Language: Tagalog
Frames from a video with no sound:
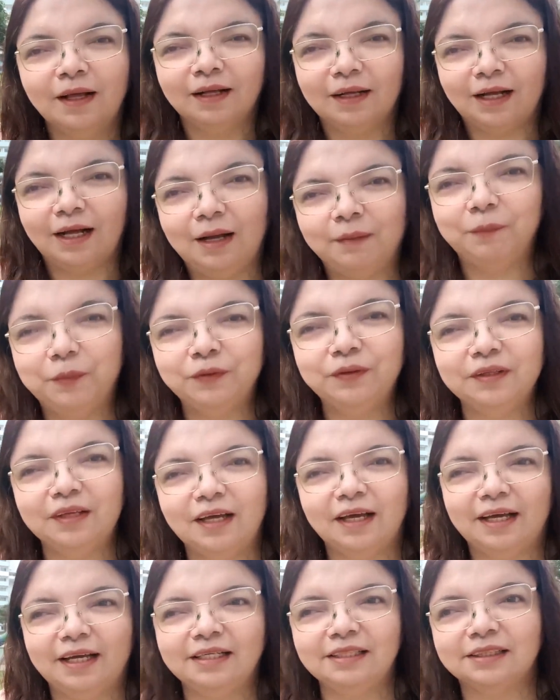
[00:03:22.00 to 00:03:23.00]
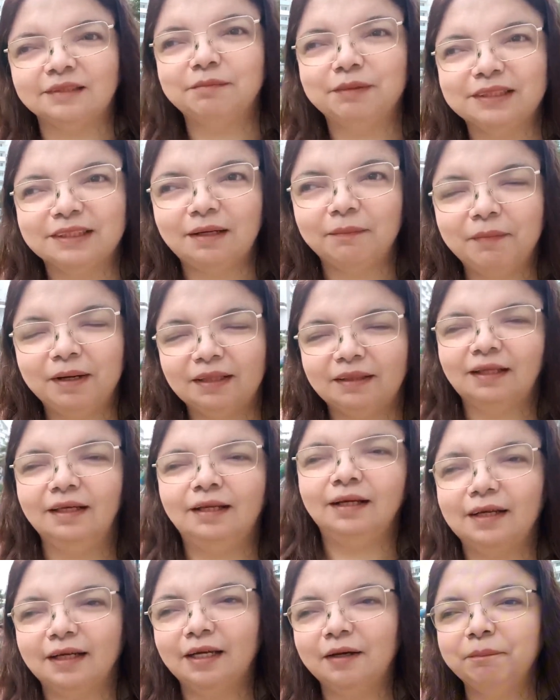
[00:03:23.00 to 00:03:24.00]
kahapon guys, masama
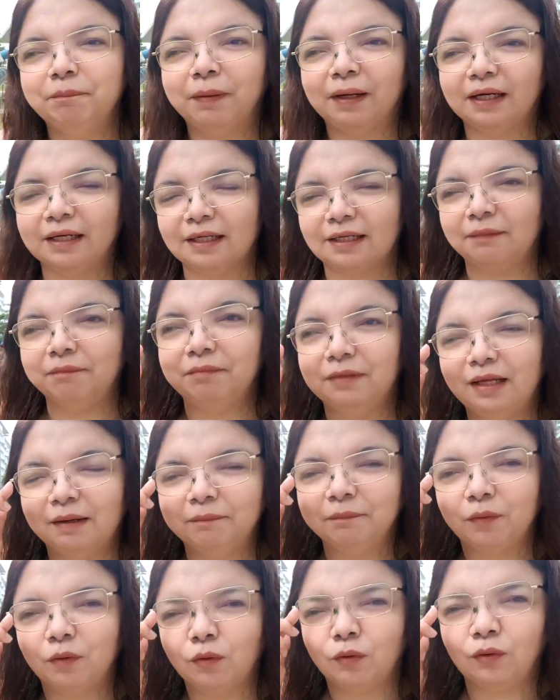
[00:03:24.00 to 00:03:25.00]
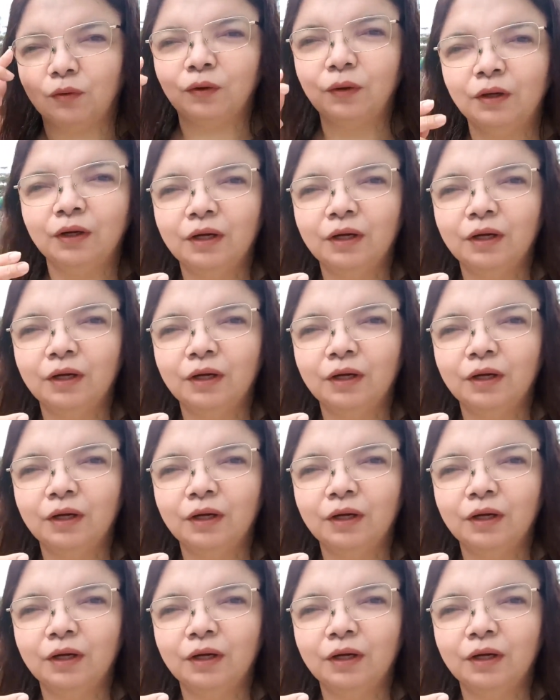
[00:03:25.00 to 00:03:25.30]
talaga yung pakiramdam ko,